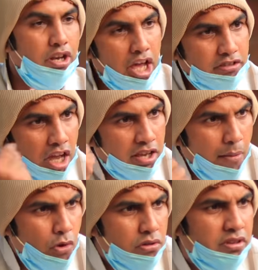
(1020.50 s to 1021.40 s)
ले चाचा
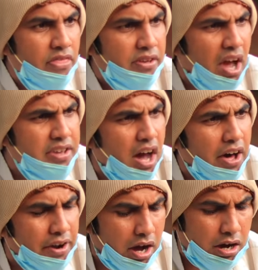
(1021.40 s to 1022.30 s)
मूलचंद का ही
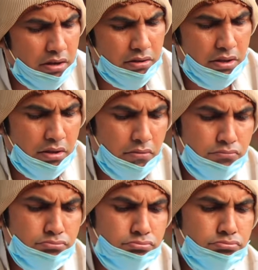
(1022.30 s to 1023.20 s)
आ
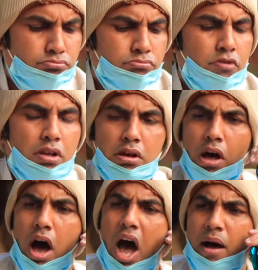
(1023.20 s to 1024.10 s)
रहा
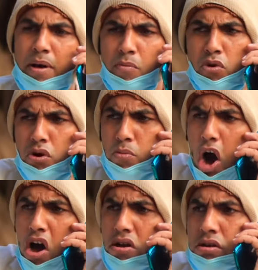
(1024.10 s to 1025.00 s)
हाँ बे मूलू
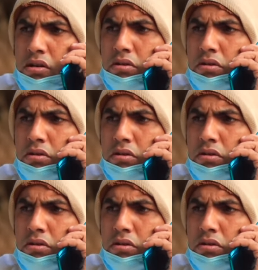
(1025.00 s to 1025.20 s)
बोल